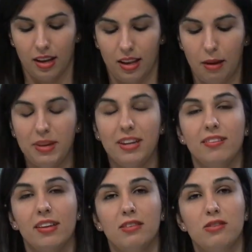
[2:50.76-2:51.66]

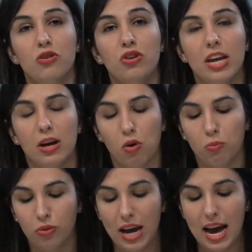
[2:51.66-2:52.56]
L'amministrazione
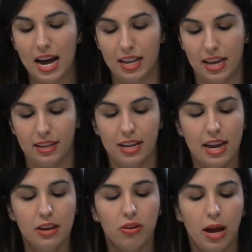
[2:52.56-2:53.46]
comunale di
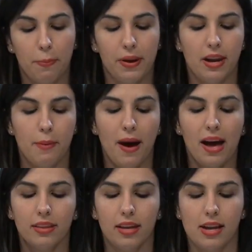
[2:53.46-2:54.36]
Lenola prende
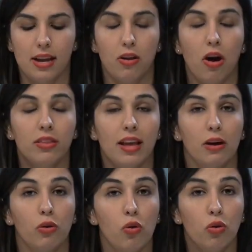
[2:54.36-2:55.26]
parte nella
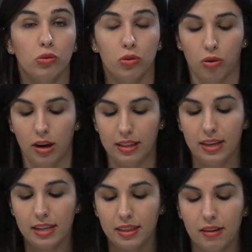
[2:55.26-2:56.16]
lotta contro la
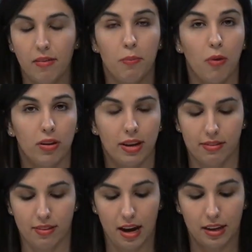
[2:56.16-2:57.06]
direttiva
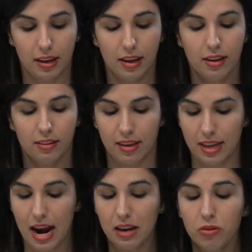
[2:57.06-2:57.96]
Bolkestein,
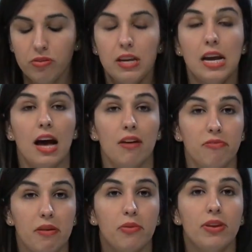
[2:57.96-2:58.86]
schierandosi a
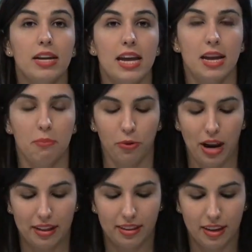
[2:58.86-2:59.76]
favore degli
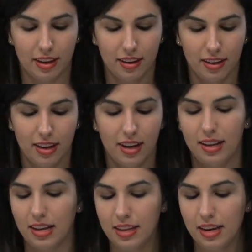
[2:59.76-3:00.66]
ambulanti.
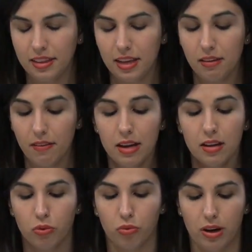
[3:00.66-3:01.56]
La
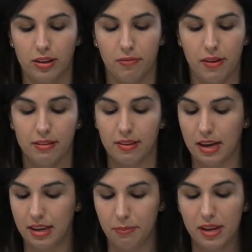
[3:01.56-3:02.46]
direttiva sulla
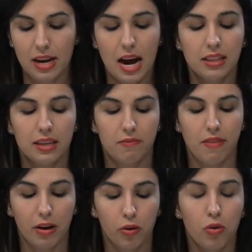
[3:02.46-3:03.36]
difesa dei mercati va